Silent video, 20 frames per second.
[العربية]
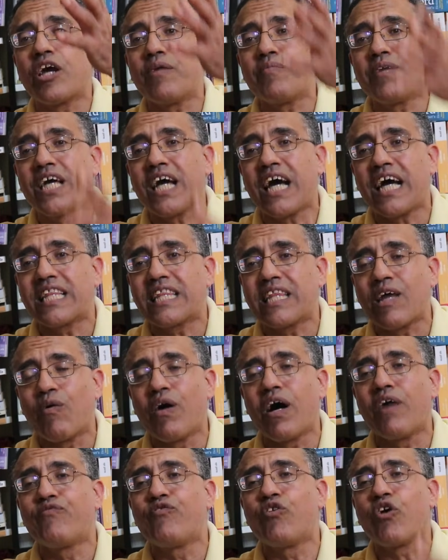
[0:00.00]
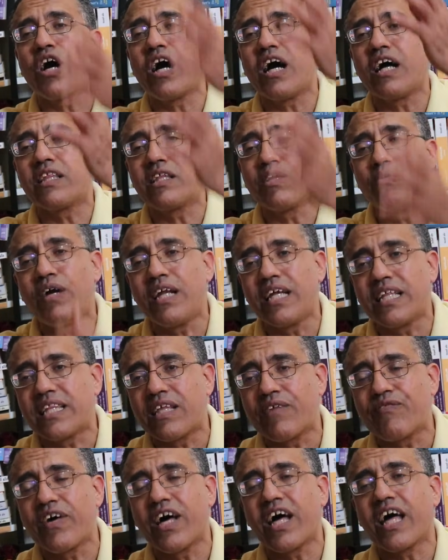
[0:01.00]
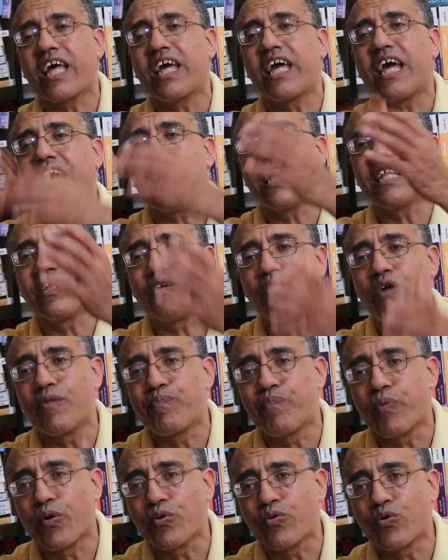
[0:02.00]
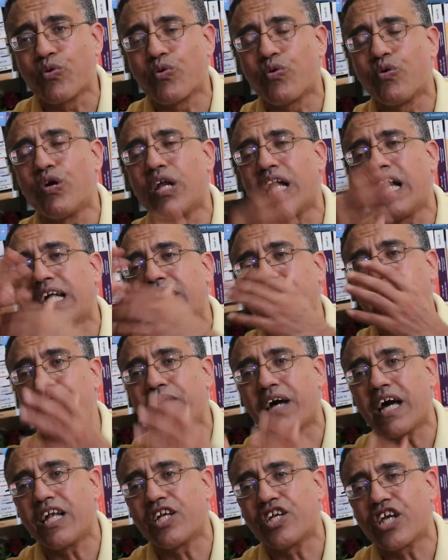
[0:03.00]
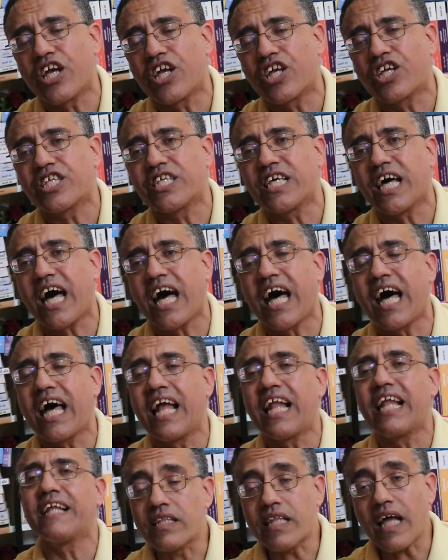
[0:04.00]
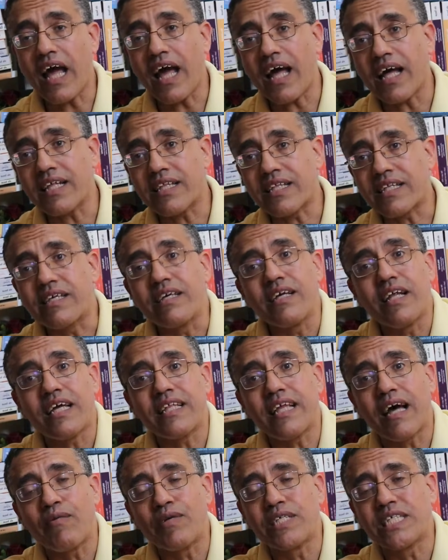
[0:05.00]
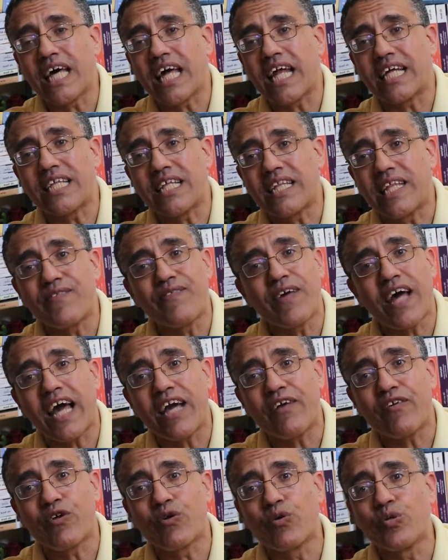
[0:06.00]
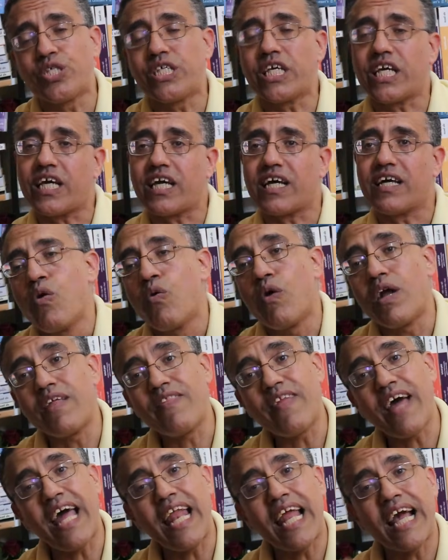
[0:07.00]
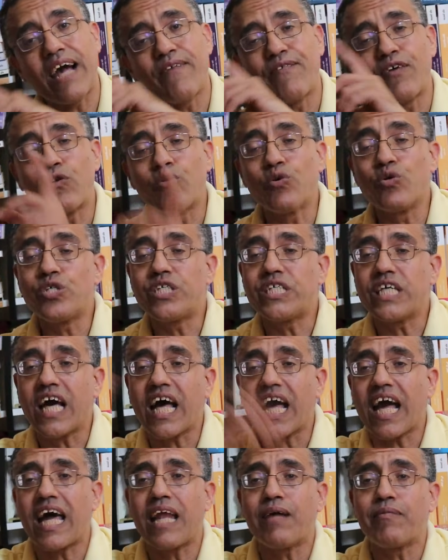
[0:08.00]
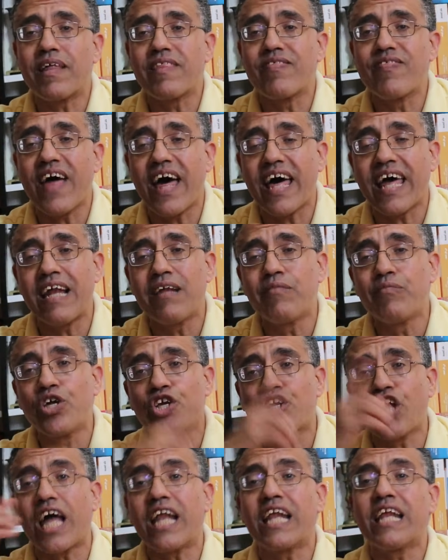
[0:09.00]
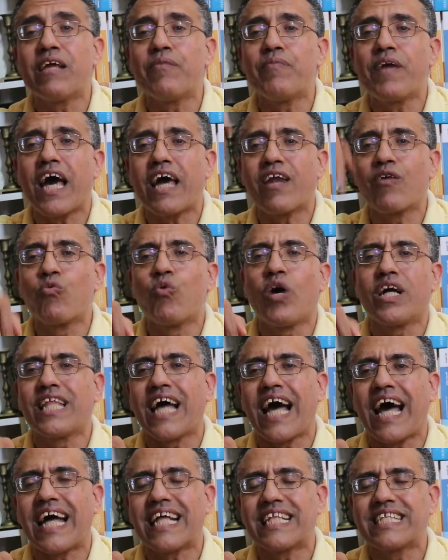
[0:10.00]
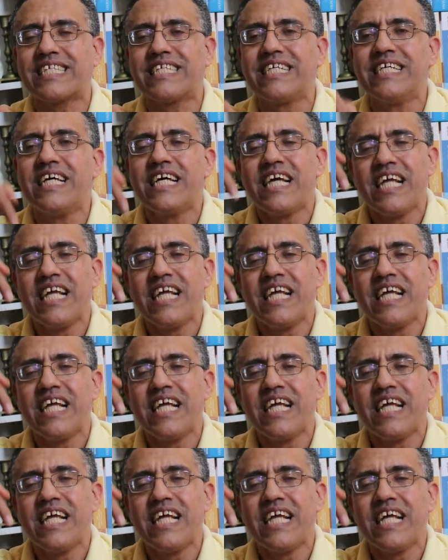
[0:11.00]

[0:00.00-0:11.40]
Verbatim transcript: جميع التوافقات والاتفاقيات والبروتوكولات مع الجيش الصحال انتهت لدى وزارة الدفاع الروسية ولذلك فروسيا قلبت ظهر المجن بأن وضعت